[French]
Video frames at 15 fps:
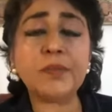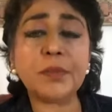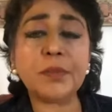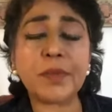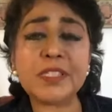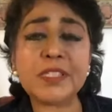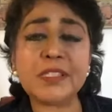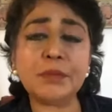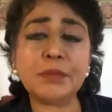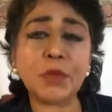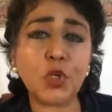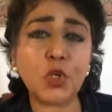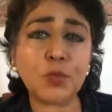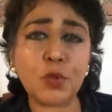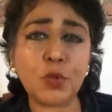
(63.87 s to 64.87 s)
Précisément,
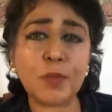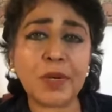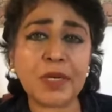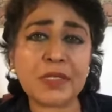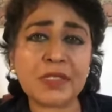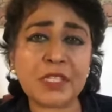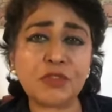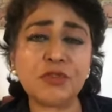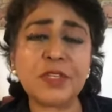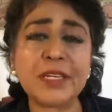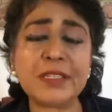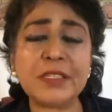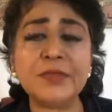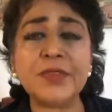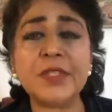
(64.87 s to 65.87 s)
le boma c'est une
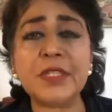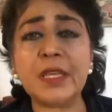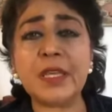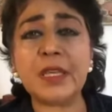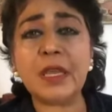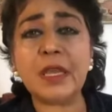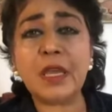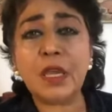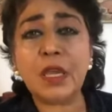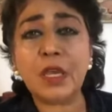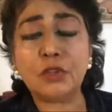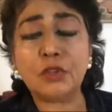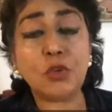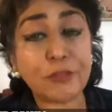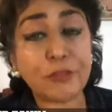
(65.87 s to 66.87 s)
activité
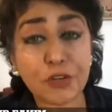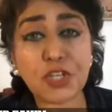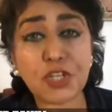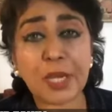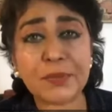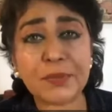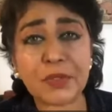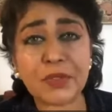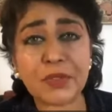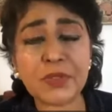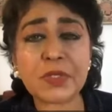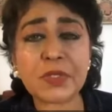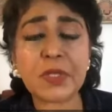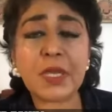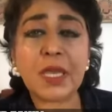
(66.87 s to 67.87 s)
de Afro Champions.
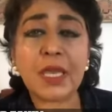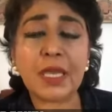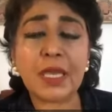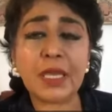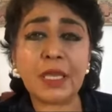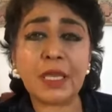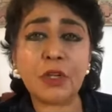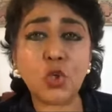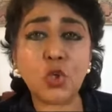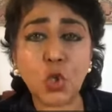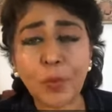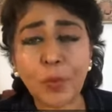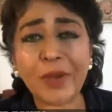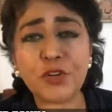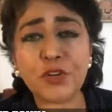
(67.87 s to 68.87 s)
Et le groupe
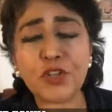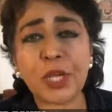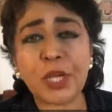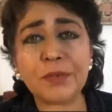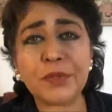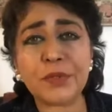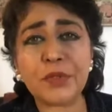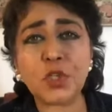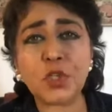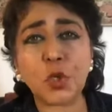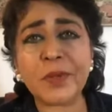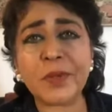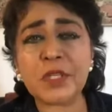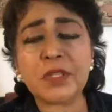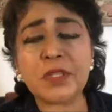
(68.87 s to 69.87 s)
Afro Champions
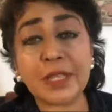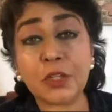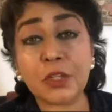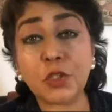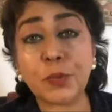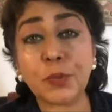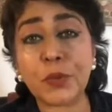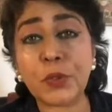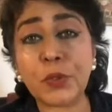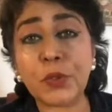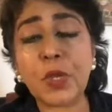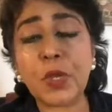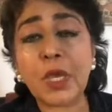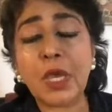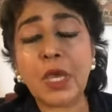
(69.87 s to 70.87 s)
représente quelque peu
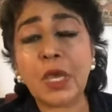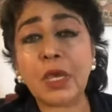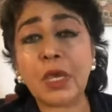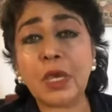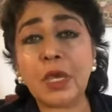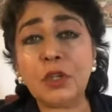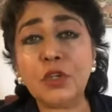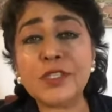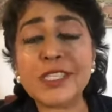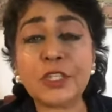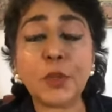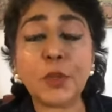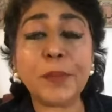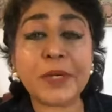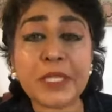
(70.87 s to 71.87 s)
euh, le
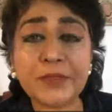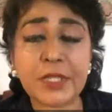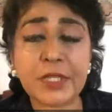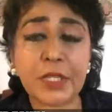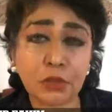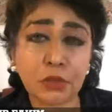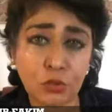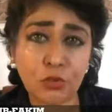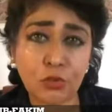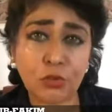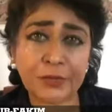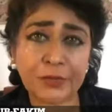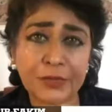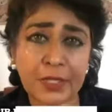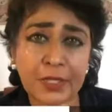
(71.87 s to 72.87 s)
secteur privé de l'Union
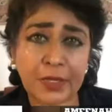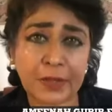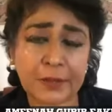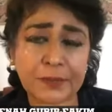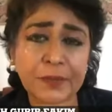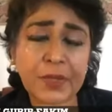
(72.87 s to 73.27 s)
africaine.